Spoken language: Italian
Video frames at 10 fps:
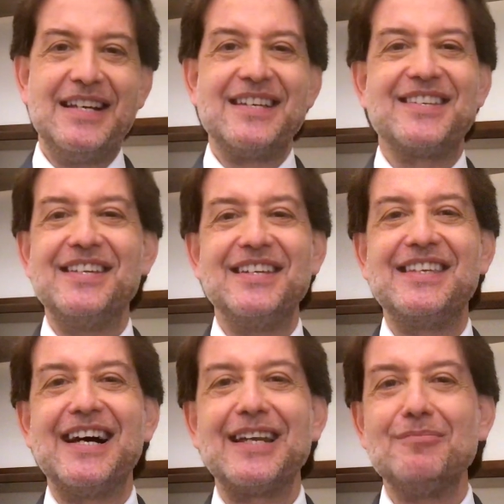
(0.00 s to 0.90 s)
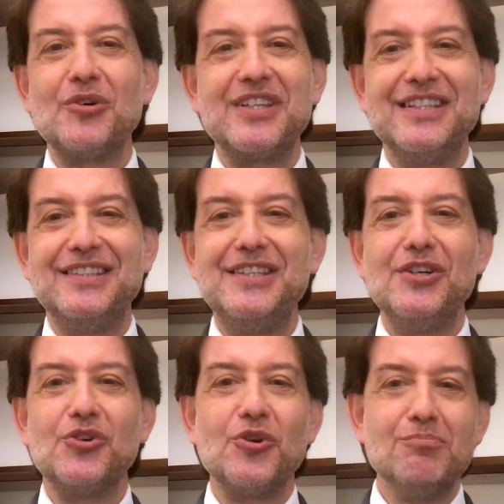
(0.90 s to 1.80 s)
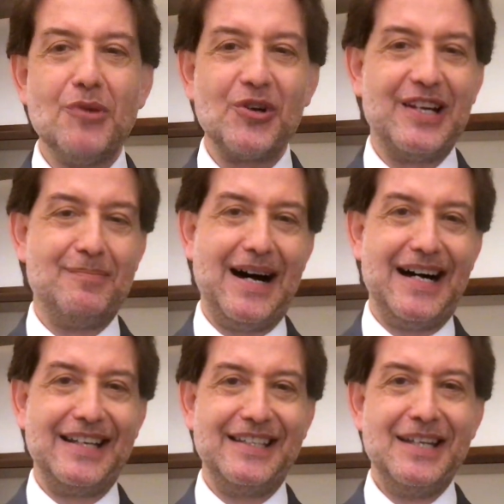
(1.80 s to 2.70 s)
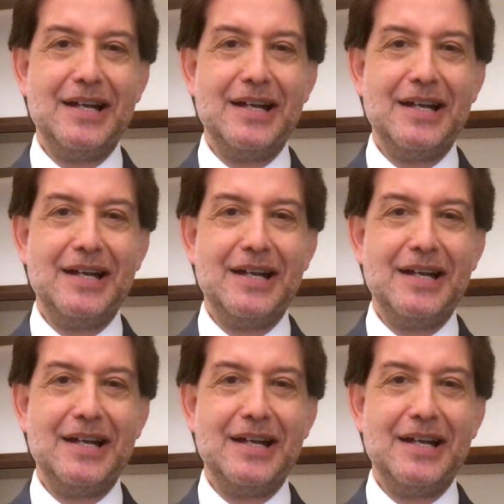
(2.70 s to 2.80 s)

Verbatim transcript: Sì, chi ha l'amore di Dio non molla mai,